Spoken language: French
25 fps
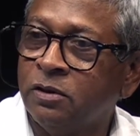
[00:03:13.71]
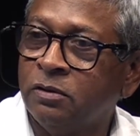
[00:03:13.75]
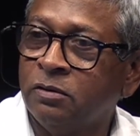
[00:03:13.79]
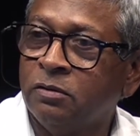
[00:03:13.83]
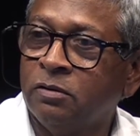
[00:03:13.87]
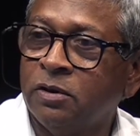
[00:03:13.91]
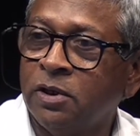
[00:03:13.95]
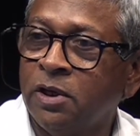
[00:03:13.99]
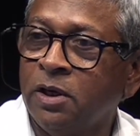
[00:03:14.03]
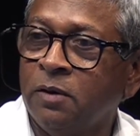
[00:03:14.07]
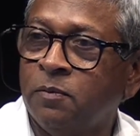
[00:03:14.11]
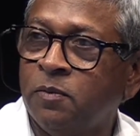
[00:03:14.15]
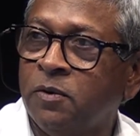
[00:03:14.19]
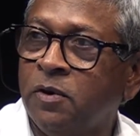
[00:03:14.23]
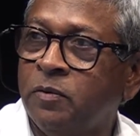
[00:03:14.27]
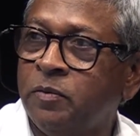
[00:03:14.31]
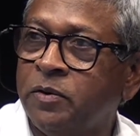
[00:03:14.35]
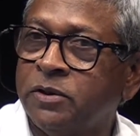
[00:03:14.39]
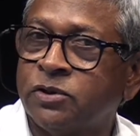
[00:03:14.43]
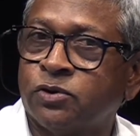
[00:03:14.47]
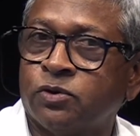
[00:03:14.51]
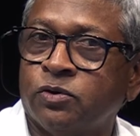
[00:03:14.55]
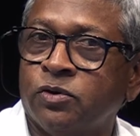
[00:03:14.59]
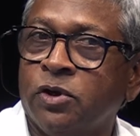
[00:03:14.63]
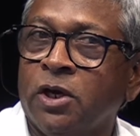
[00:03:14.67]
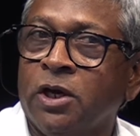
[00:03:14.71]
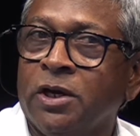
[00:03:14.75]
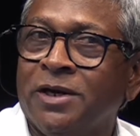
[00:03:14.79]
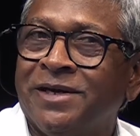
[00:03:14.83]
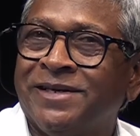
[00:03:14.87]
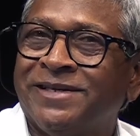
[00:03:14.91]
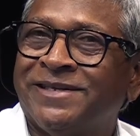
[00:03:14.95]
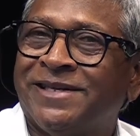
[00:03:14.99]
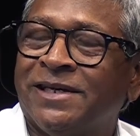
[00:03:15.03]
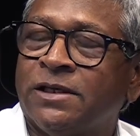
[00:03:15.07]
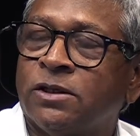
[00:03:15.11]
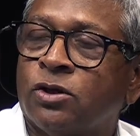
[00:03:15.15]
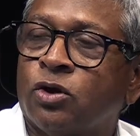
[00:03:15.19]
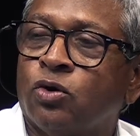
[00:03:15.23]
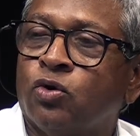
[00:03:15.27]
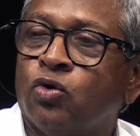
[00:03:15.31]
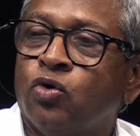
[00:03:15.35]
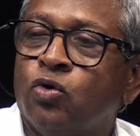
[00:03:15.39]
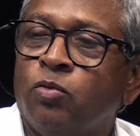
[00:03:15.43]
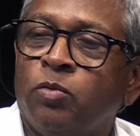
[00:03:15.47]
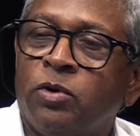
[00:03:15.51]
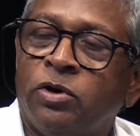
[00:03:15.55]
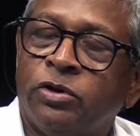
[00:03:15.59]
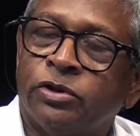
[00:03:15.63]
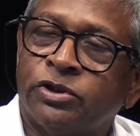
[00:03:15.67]
On réapprend parce que ça
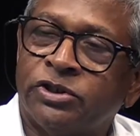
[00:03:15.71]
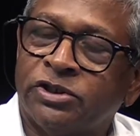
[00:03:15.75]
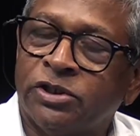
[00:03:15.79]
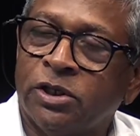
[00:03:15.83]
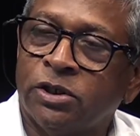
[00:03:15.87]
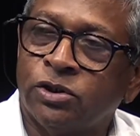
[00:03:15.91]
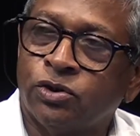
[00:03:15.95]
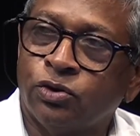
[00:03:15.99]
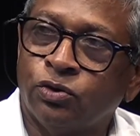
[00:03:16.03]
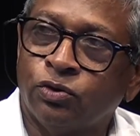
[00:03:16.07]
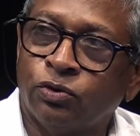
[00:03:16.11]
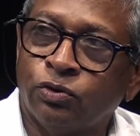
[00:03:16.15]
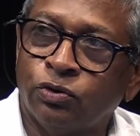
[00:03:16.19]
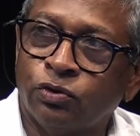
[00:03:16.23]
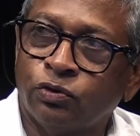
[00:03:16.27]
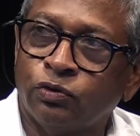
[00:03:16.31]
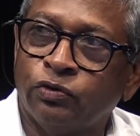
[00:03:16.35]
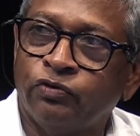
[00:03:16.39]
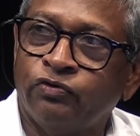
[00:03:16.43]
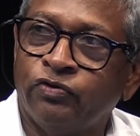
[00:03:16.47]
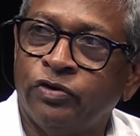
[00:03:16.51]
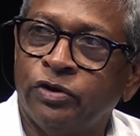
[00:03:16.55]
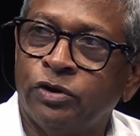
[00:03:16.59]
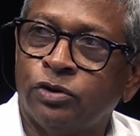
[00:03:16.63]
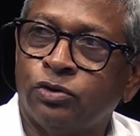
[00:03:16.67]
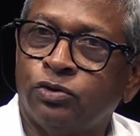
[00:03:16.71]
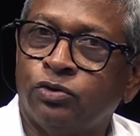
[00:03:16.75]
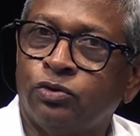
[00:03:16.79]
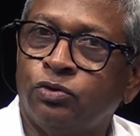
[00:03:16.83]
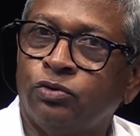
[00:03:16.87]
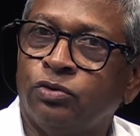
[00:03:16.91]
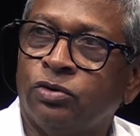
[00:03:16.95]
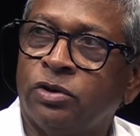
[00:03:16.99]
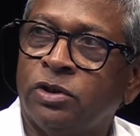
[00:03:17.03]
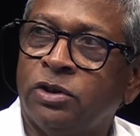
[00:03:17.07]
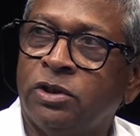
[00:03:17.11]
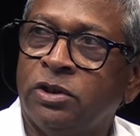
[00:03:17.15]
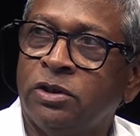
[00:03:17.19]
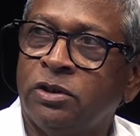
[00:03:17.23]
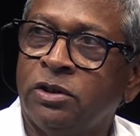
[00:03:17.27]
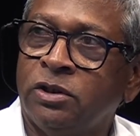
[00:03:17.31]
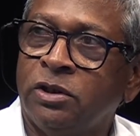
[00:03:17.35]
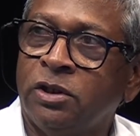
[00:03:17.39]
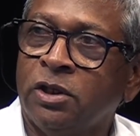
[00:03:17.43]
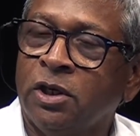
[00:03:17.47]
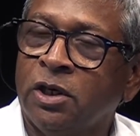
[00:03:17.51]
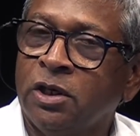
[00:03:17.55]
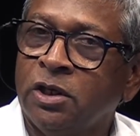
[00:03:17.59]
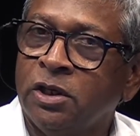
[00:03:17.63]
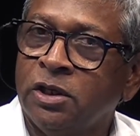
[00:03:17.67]
commence à se retrouver sur les
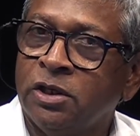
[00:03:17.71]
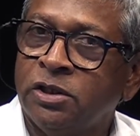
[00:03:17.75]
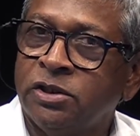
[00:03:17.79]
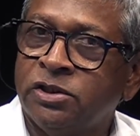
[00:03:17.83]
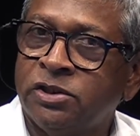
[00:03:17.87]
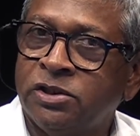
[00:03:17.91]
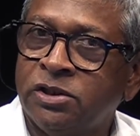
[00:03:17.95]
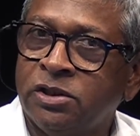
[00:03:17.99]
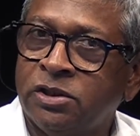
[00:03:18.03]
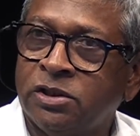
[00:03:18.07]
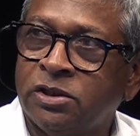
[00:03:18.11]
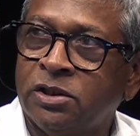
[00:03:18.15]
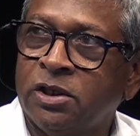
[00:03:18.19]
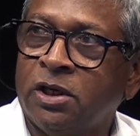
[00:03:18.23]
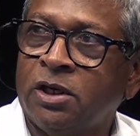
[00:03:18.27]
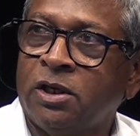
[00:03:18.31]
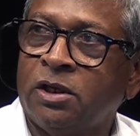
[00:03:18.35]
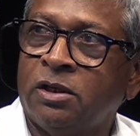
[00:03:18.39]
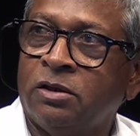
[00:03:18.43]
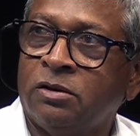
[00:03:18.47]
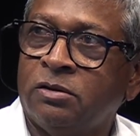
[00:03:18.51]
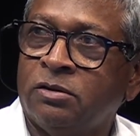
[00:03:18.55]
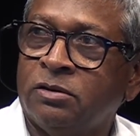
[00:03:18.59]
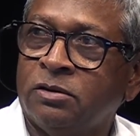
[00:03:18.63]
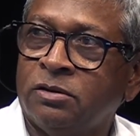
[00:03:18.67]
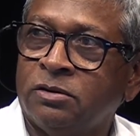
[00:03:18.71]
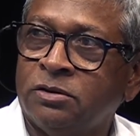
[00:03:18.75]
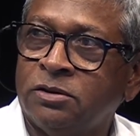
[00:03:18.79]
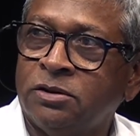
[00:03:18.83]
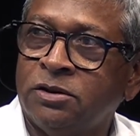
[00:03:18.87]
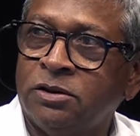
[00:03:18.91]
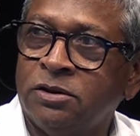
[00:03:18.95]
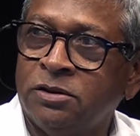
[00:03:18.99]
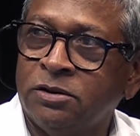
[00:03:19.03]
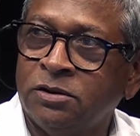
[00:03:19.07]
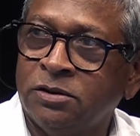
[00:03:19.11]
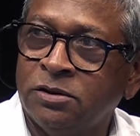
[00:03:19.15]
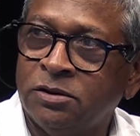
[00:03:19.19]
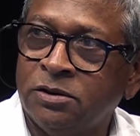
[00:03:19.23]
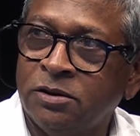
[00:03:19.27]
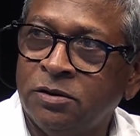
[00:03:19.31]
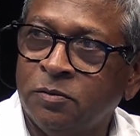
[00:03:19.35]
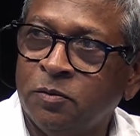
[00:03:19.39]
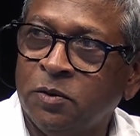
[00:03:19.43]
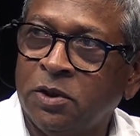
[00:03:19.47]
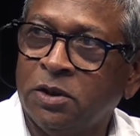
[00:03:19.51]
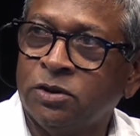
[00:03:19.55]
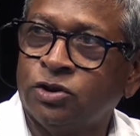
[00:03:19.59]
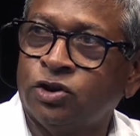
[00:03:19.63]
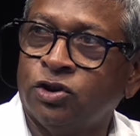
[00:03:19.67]
étals euh, des,
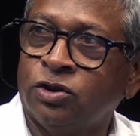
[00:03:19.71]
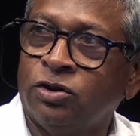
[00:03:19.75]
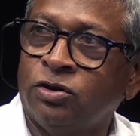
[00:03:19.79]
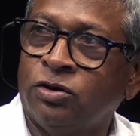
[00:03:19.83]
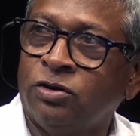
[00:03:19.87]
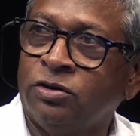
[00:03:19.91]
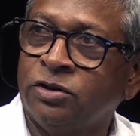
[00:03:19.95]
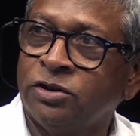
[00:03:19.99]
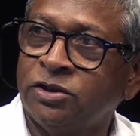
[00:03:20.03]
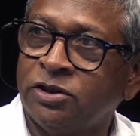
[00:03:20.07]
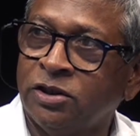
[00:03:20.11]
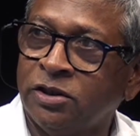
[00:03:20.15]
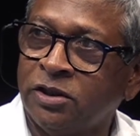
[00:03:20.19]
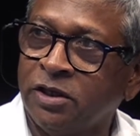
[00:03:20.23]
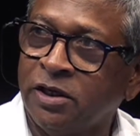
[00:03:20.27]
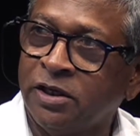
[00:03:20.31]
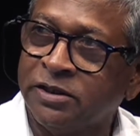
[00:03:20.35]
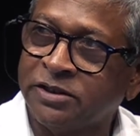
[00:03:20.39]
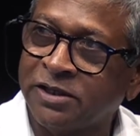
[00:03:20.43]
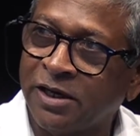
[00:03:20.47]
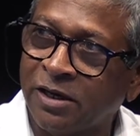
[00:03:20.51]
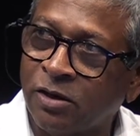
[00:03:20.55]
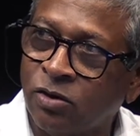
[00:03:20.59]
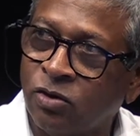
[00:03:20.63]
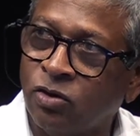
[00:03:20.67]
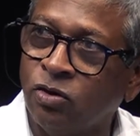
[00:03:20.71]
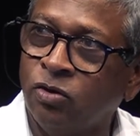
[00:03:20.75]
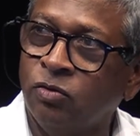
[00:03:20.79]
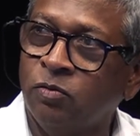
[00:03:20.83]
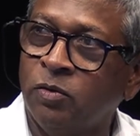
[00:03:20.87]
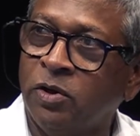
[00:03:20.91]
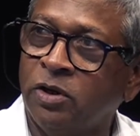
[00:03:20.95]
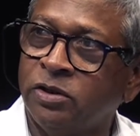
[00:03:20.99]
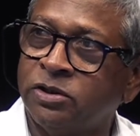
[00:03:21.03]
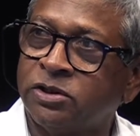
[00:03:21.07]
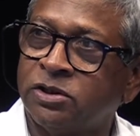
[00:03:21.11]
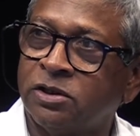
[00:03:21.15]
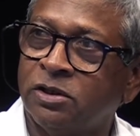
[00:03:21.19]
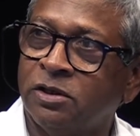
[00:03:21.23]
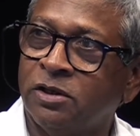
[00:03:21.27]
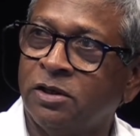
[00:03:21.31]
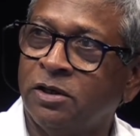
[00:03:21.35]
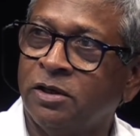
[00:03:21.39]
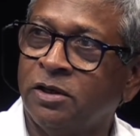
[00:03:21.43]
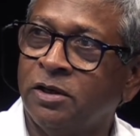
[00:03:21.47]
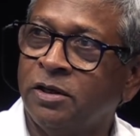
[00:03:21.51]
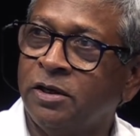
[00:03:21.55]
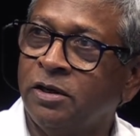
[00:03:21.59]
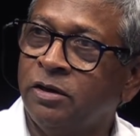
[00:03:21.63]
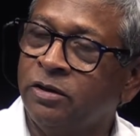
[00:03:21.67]
marchands, etc. Et également dans les grandes
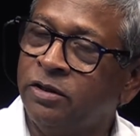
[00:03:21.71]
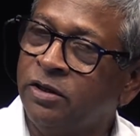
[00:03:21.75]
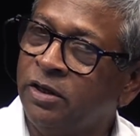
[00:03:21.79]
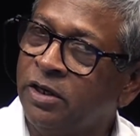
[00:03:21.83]
surfaces aussi.